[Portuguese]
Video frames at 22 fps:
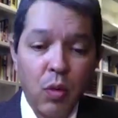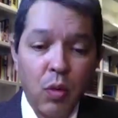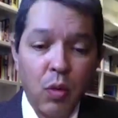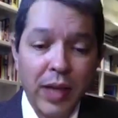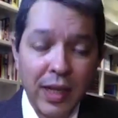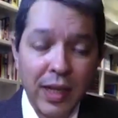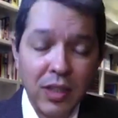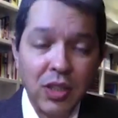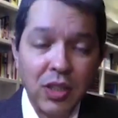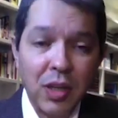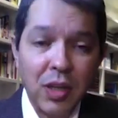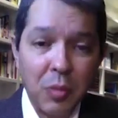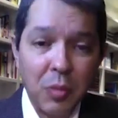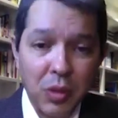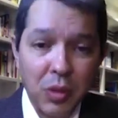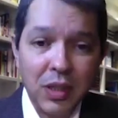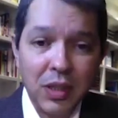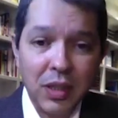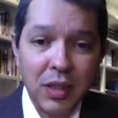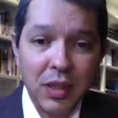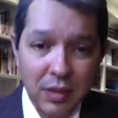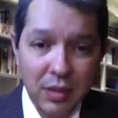O que, que
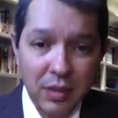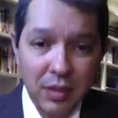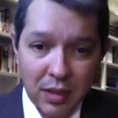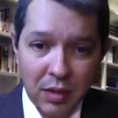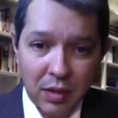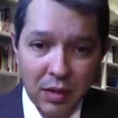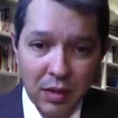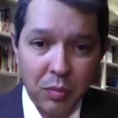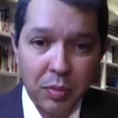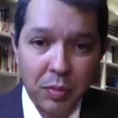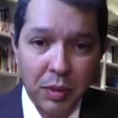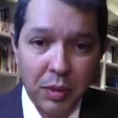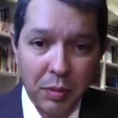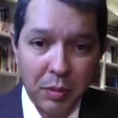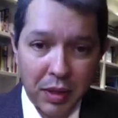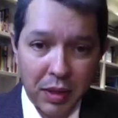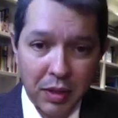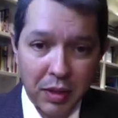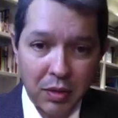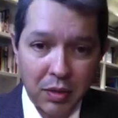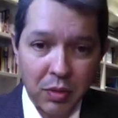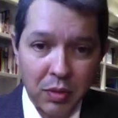chamou atenção,
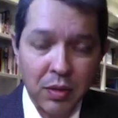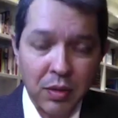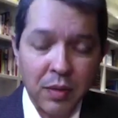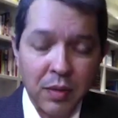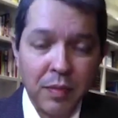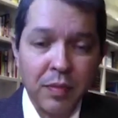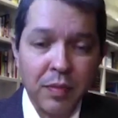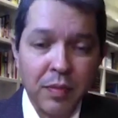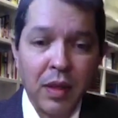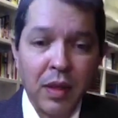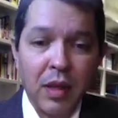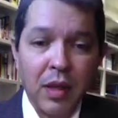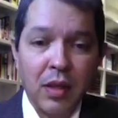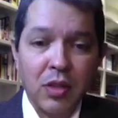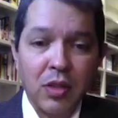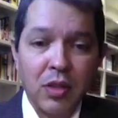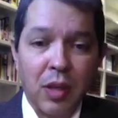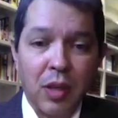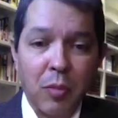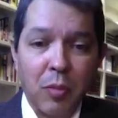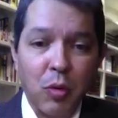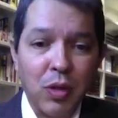primeiro?
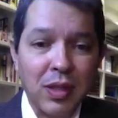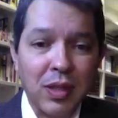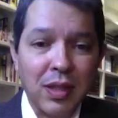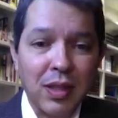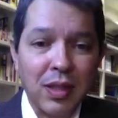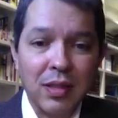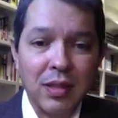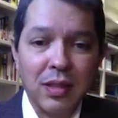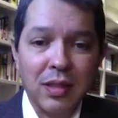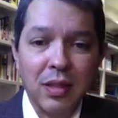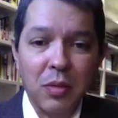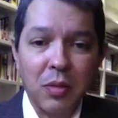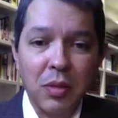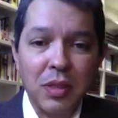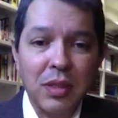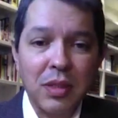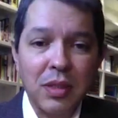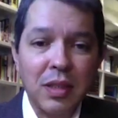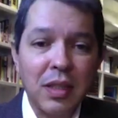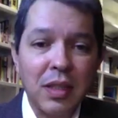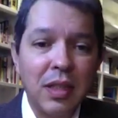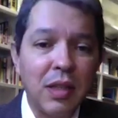Chamou atenção
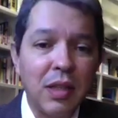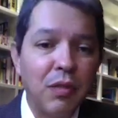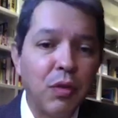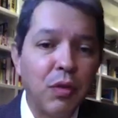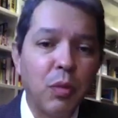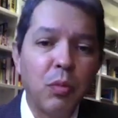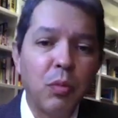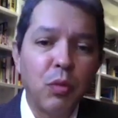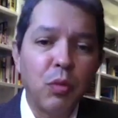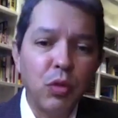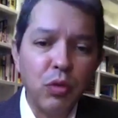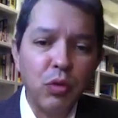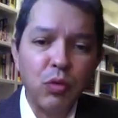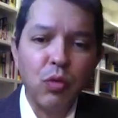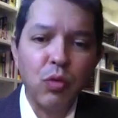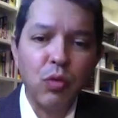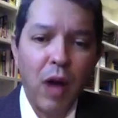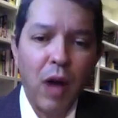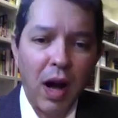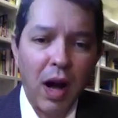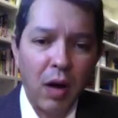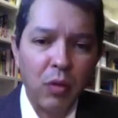esse nível muito
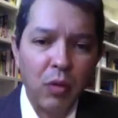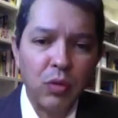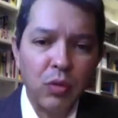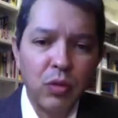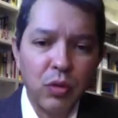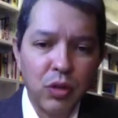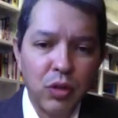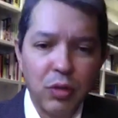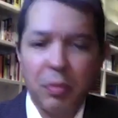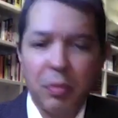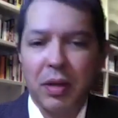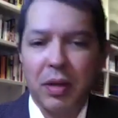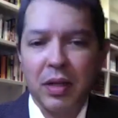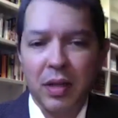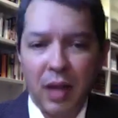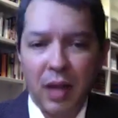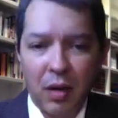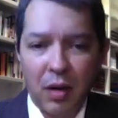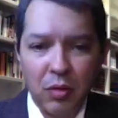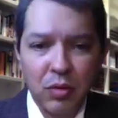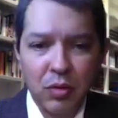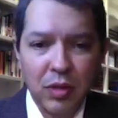alto de
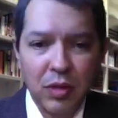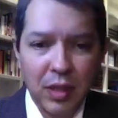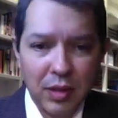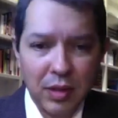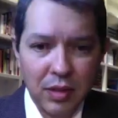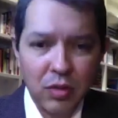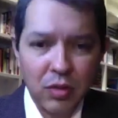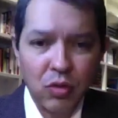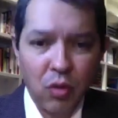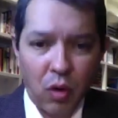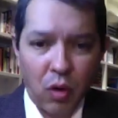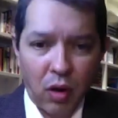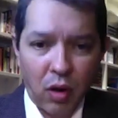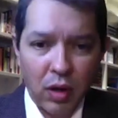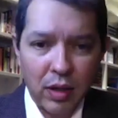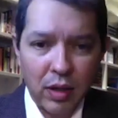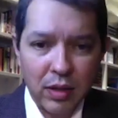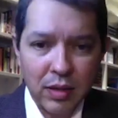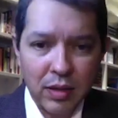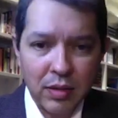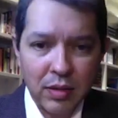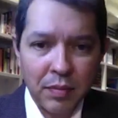burnout nas
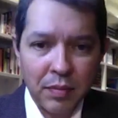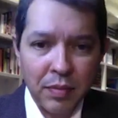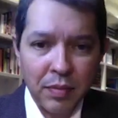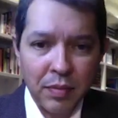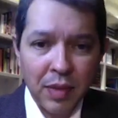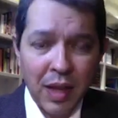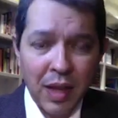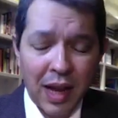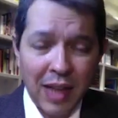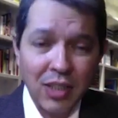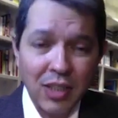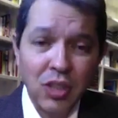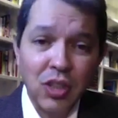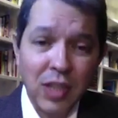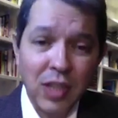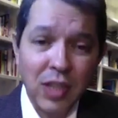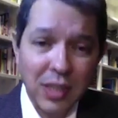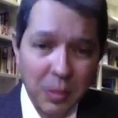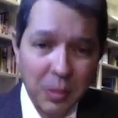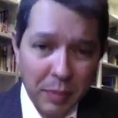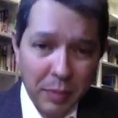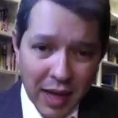escolas. A gente já
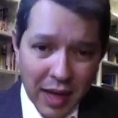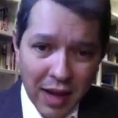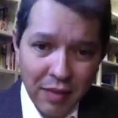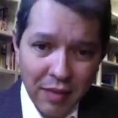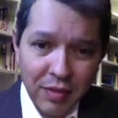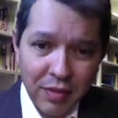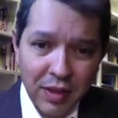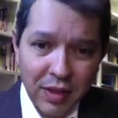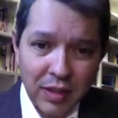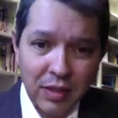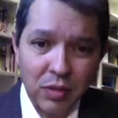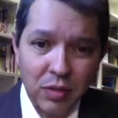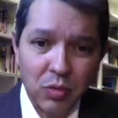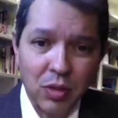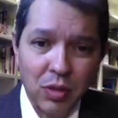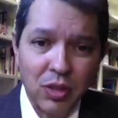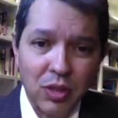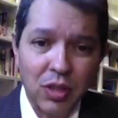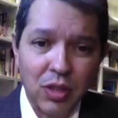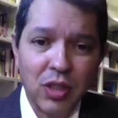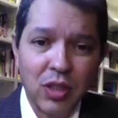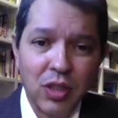esperava isso, a
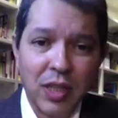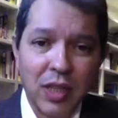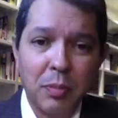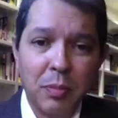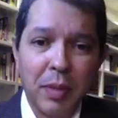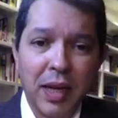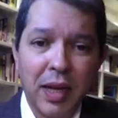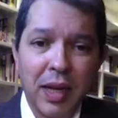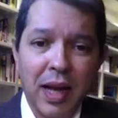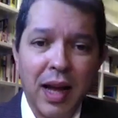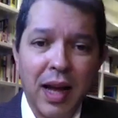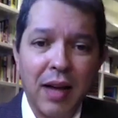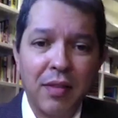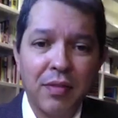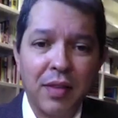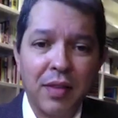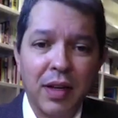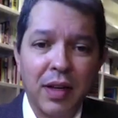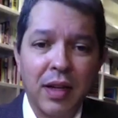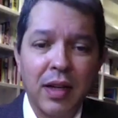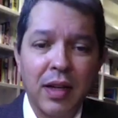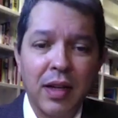gente já
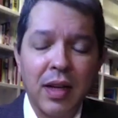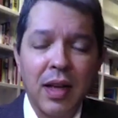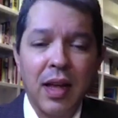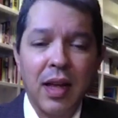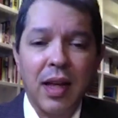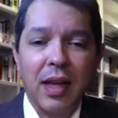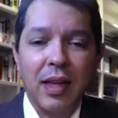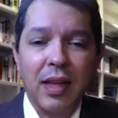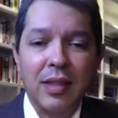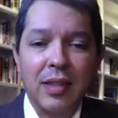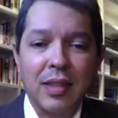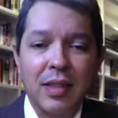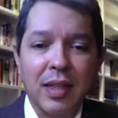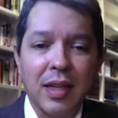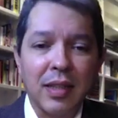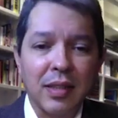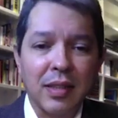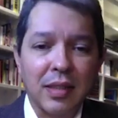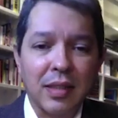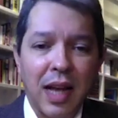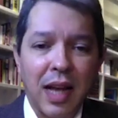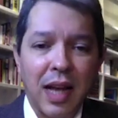esperava esse
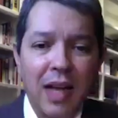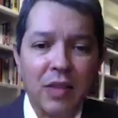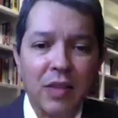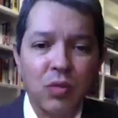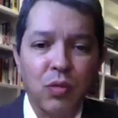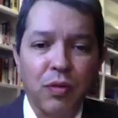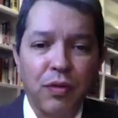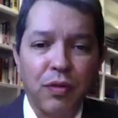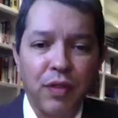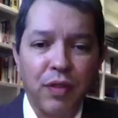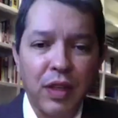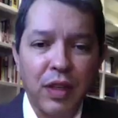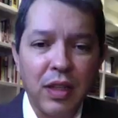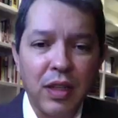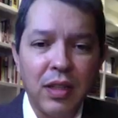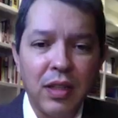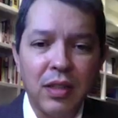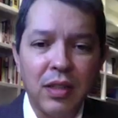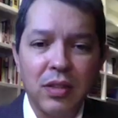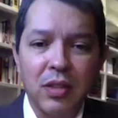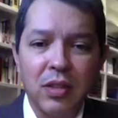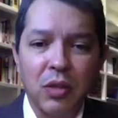cansaço
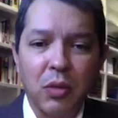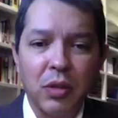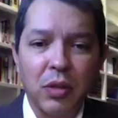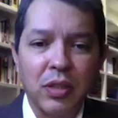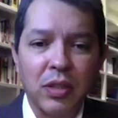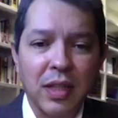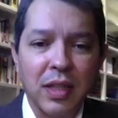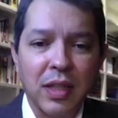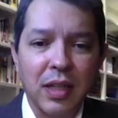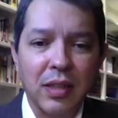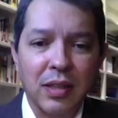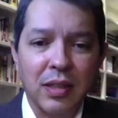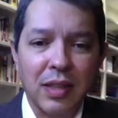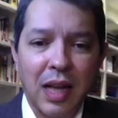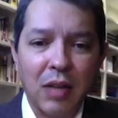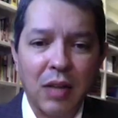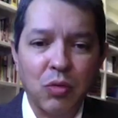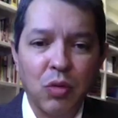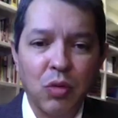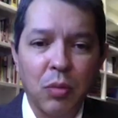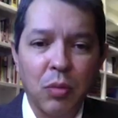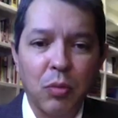físico, esse
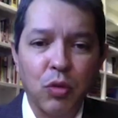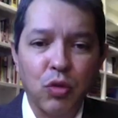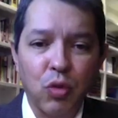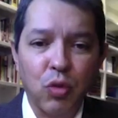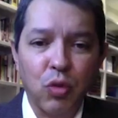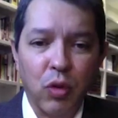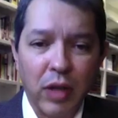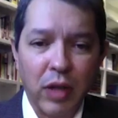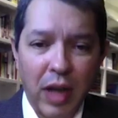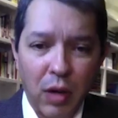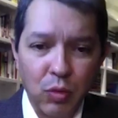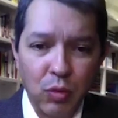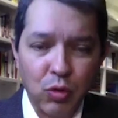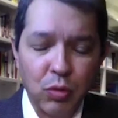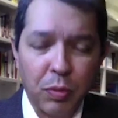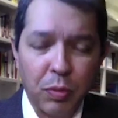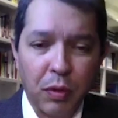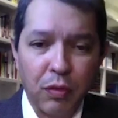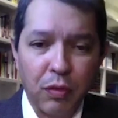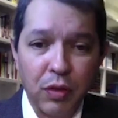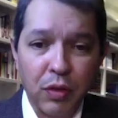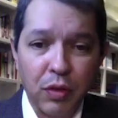cansaço emocional dos
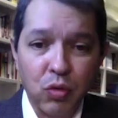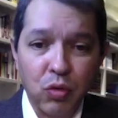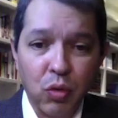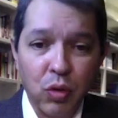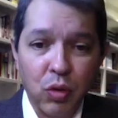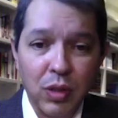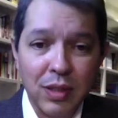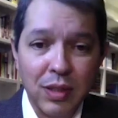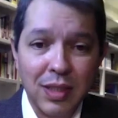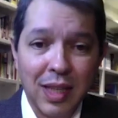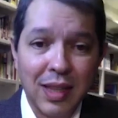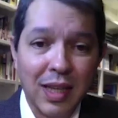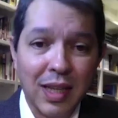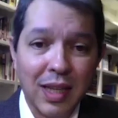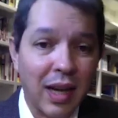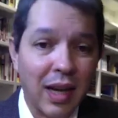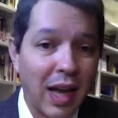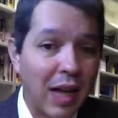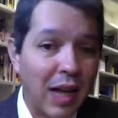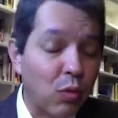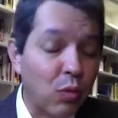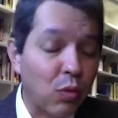professores
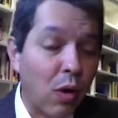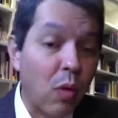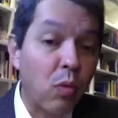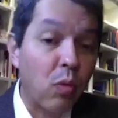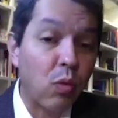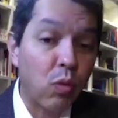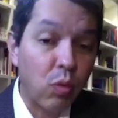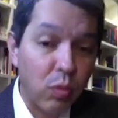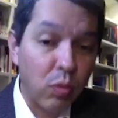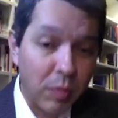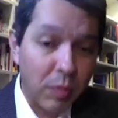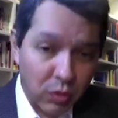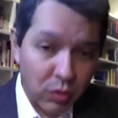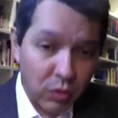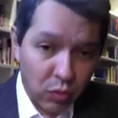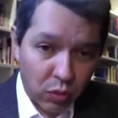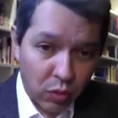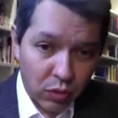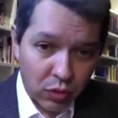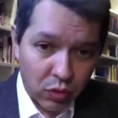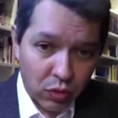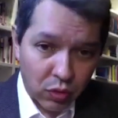atrelado a algumas
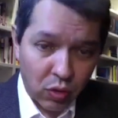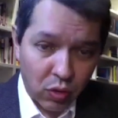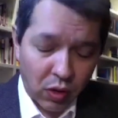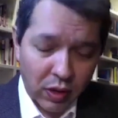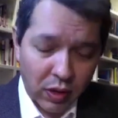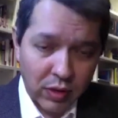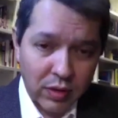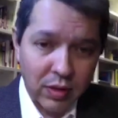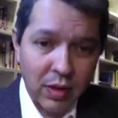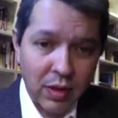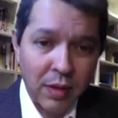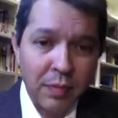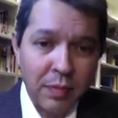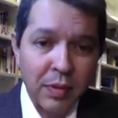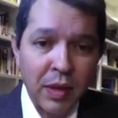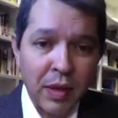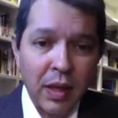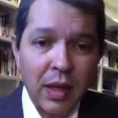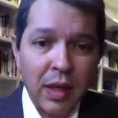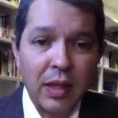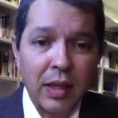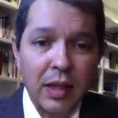condições.
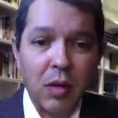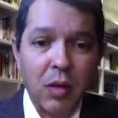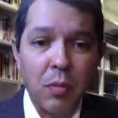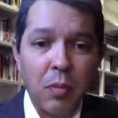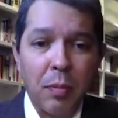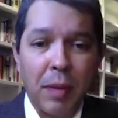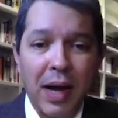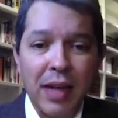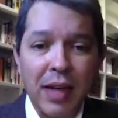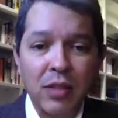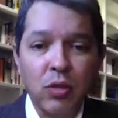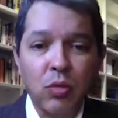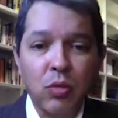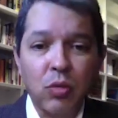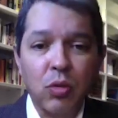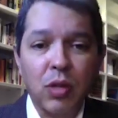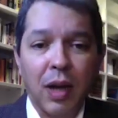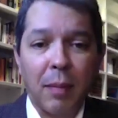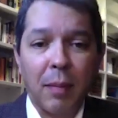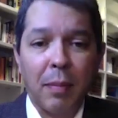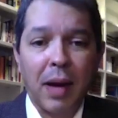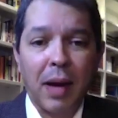Então, parte do
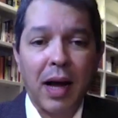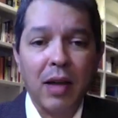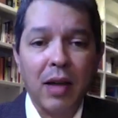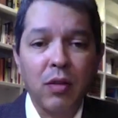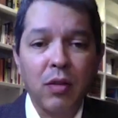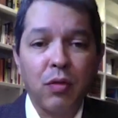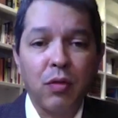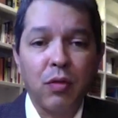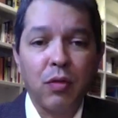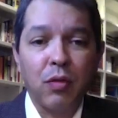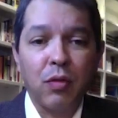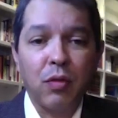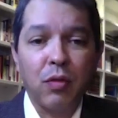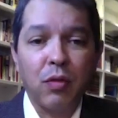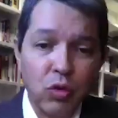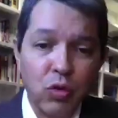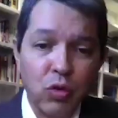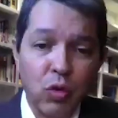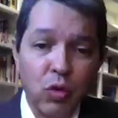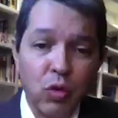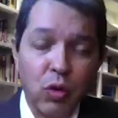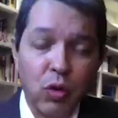trabalho foi
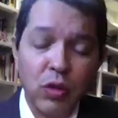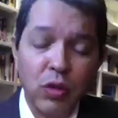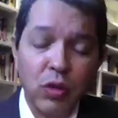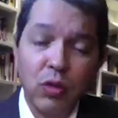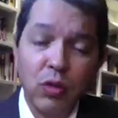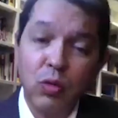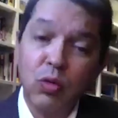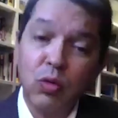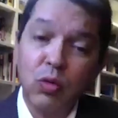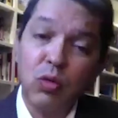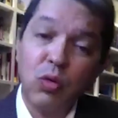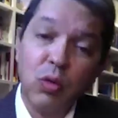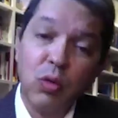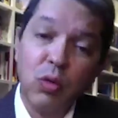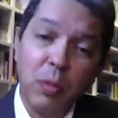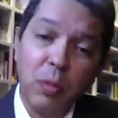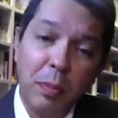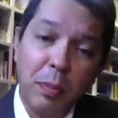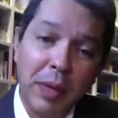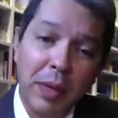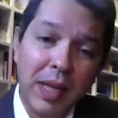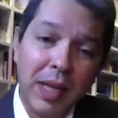identificar essas
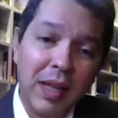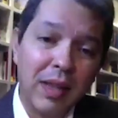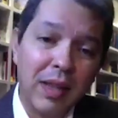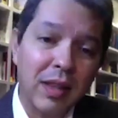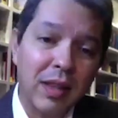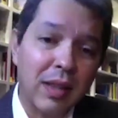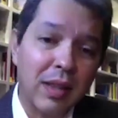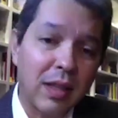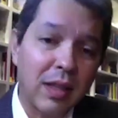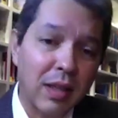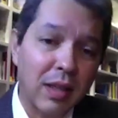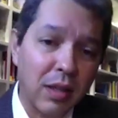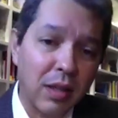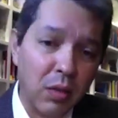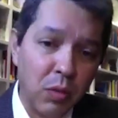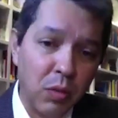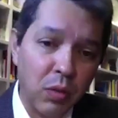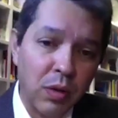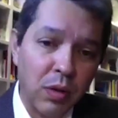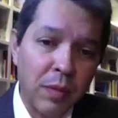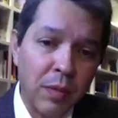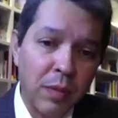condições, nos
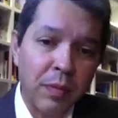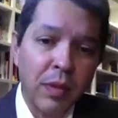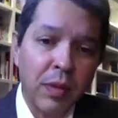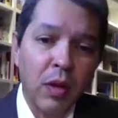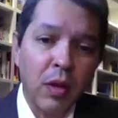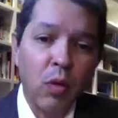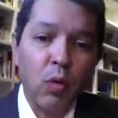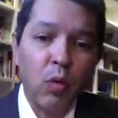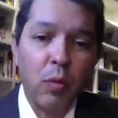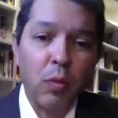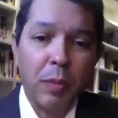surpreendeu